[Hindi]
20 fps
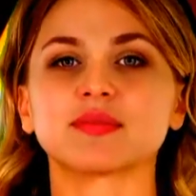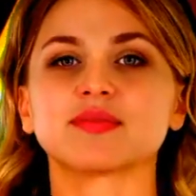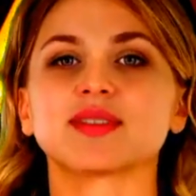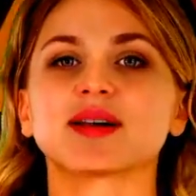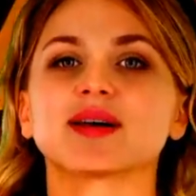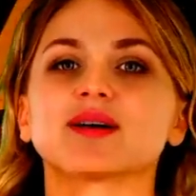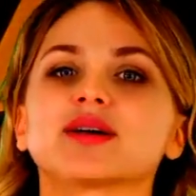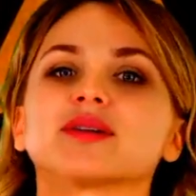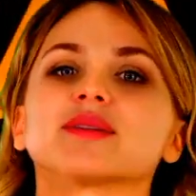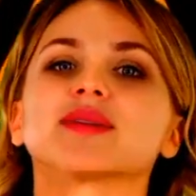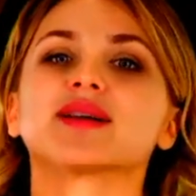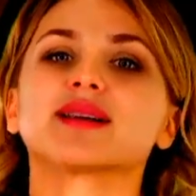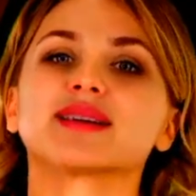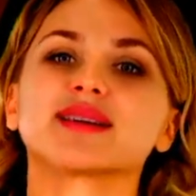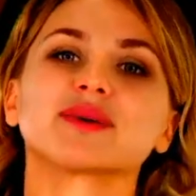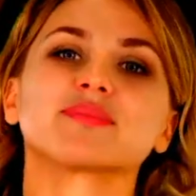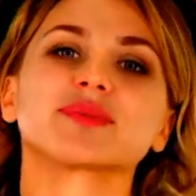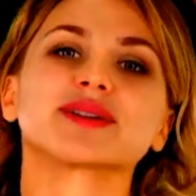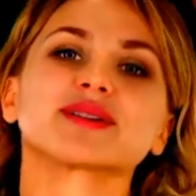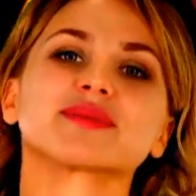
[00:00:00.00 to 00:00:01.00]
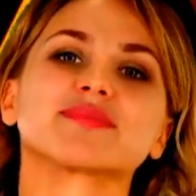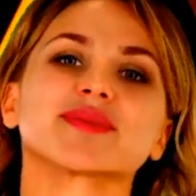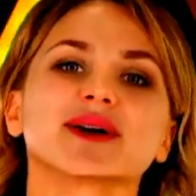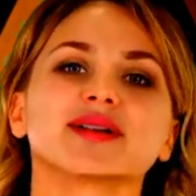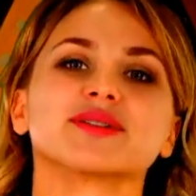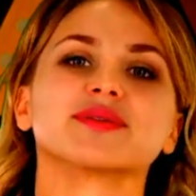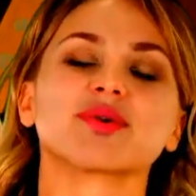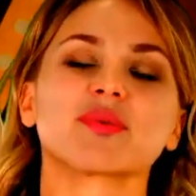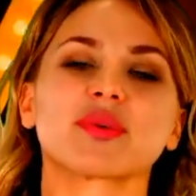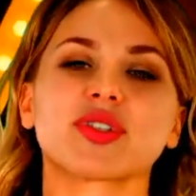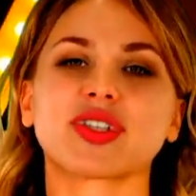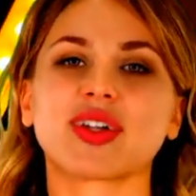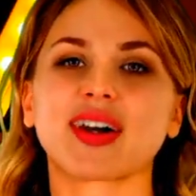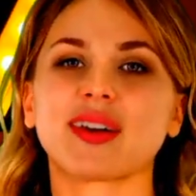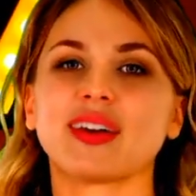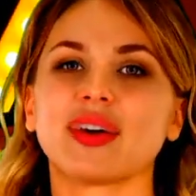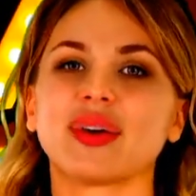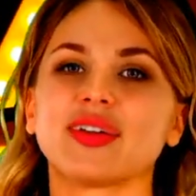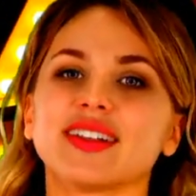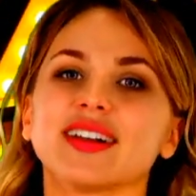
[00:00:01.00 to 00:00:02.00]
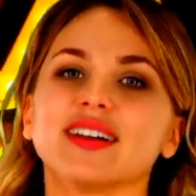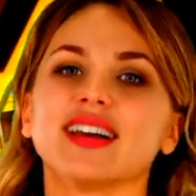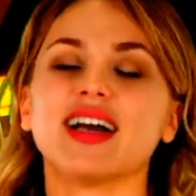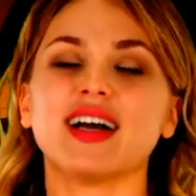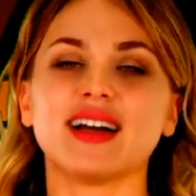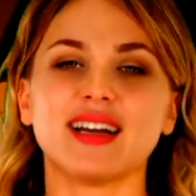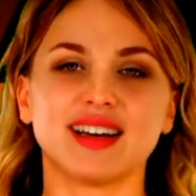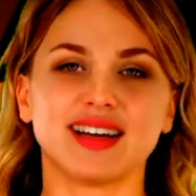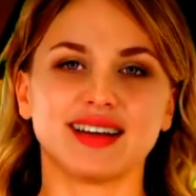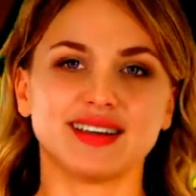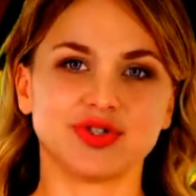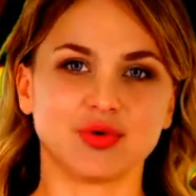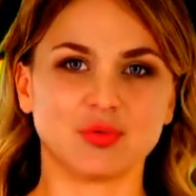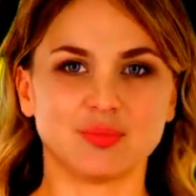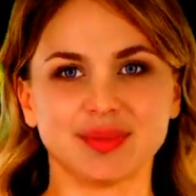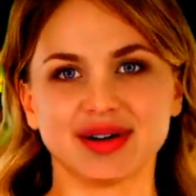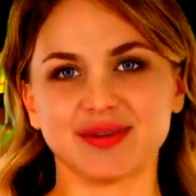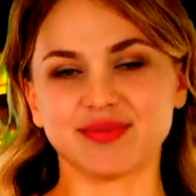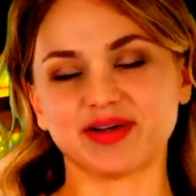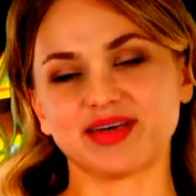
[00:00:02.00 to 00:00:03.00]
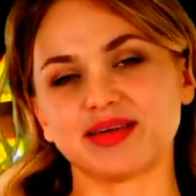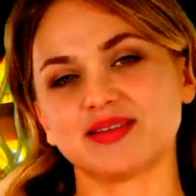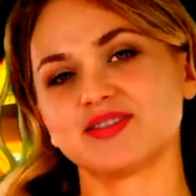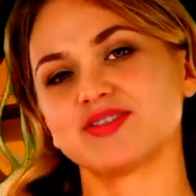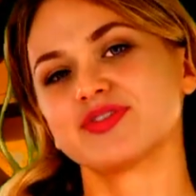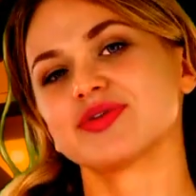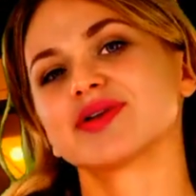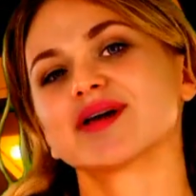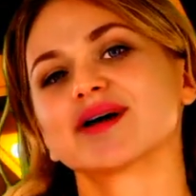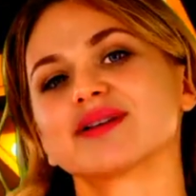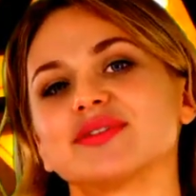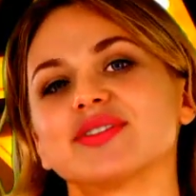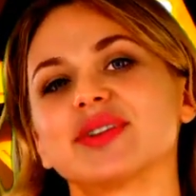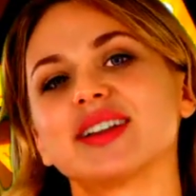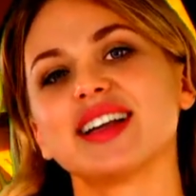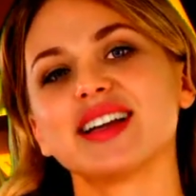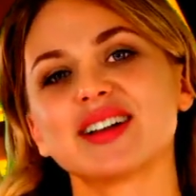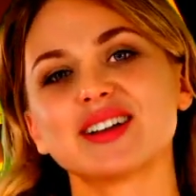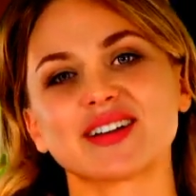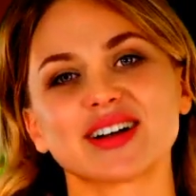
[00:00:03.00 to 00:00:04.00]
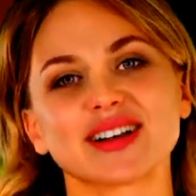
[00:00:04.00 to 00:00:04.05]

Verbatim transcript: जाहिर है कि मेरे पास कुछ हरकतें हैं जो मैंने इससे हासिल की